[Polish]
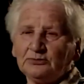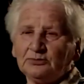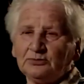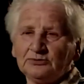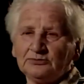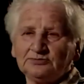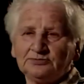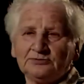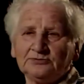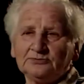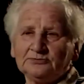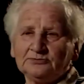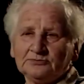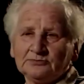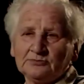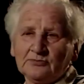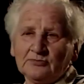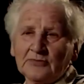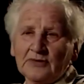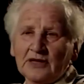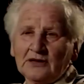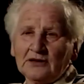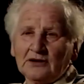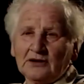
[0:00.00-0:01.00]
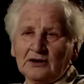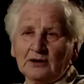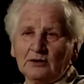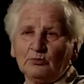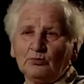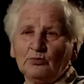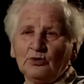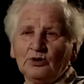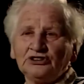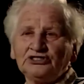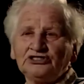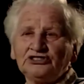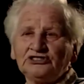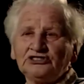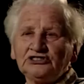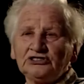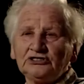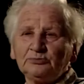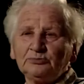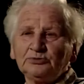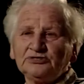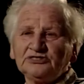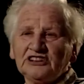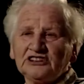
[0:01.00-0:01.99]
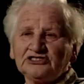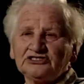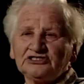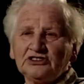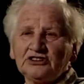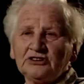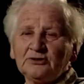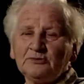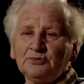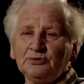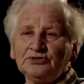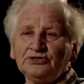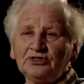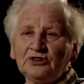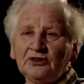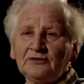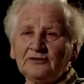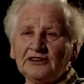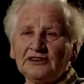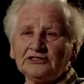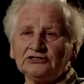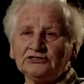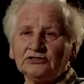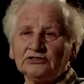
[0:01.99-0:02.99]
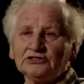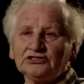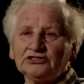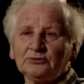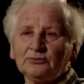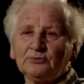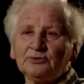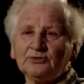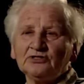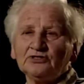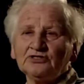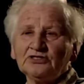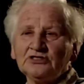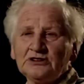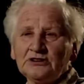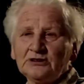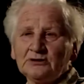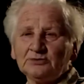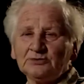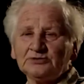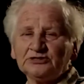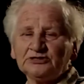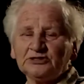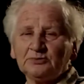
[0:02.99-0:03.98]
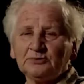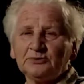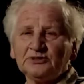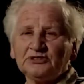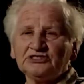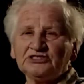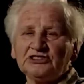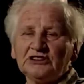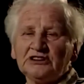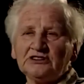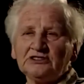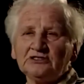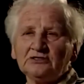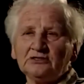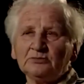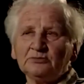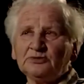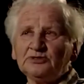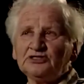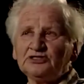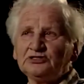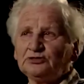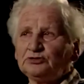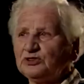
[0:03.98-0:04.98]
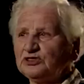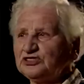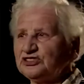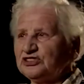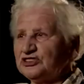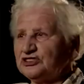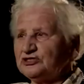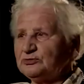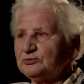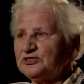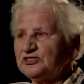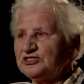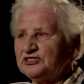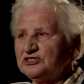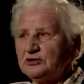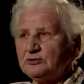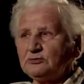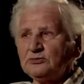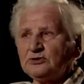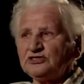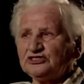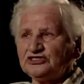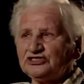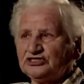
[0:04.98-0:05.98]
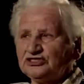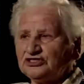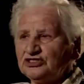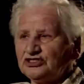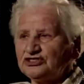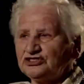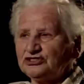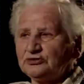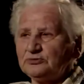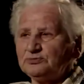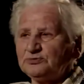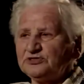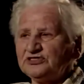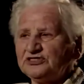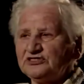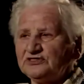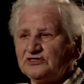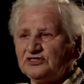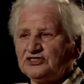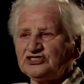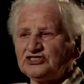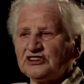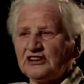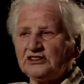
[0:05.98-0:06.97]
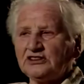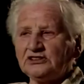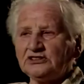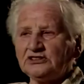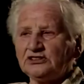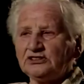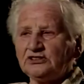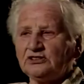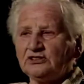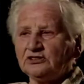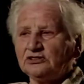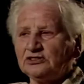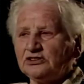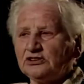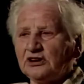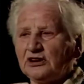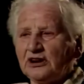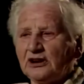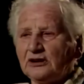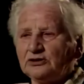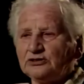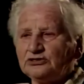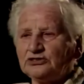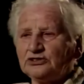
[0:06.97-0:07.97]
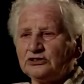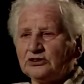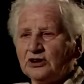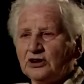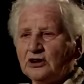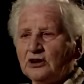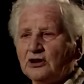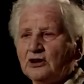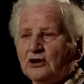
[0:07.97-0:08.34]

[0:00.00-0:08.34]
Bo młodzi się bo zaczęli buntować, no się bronili, bo sobie powiedzieli, no my tu jesteśmy z nimi życi, przyzwyczajeni do nich, a oni